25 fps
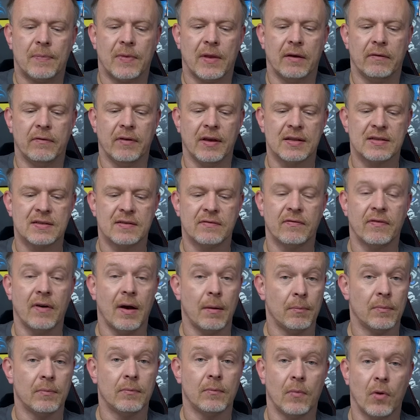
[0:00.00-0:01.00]
e, więc
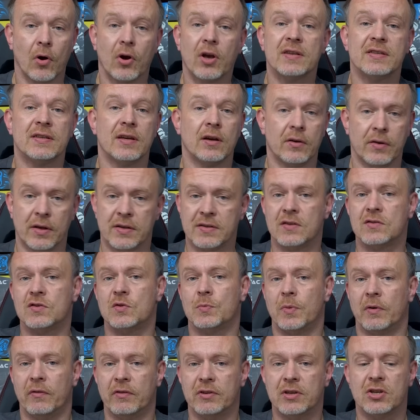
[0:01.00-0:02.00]
Wam mogę z ręką na
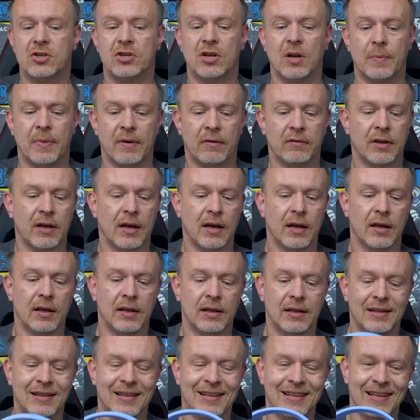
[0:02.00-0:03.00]
sercu powiedzieć, że naprawdę
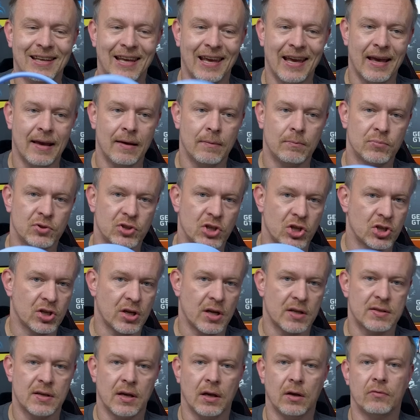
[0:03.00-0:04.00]
nie
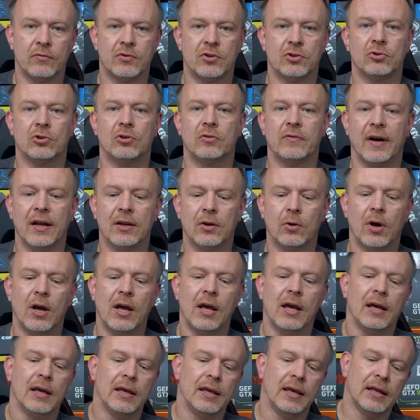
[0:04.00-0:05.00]
przeszkadzają w użytkowaniu.
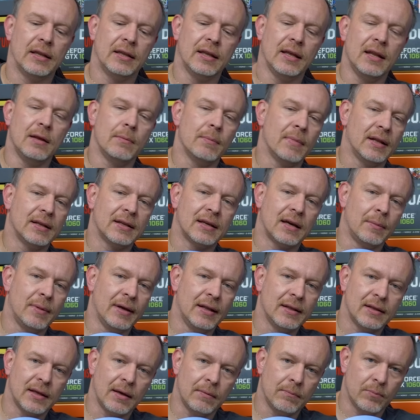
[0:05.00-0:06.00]
Jedynym
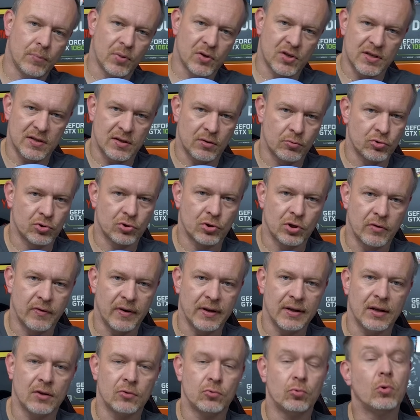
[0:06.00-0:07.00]
mankamentem podczas
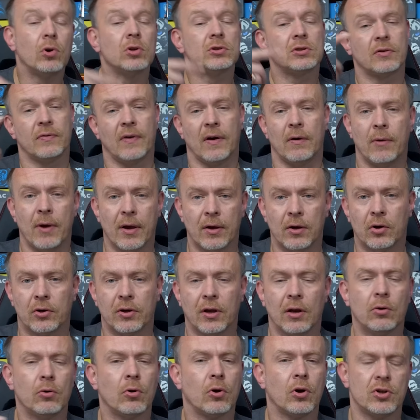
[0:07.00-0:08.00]
użytkowania długotrwałego,
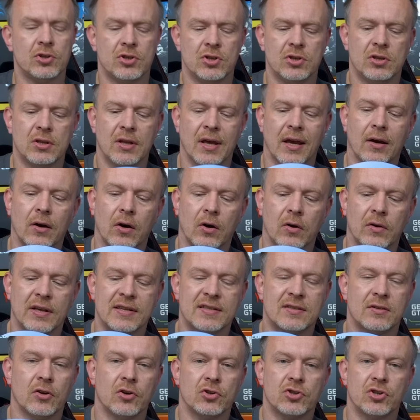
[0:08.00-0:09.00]
kilkugodzinnego
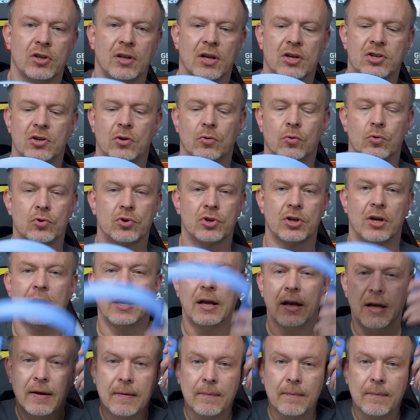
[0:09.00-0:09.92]
jest to, że nasze uszy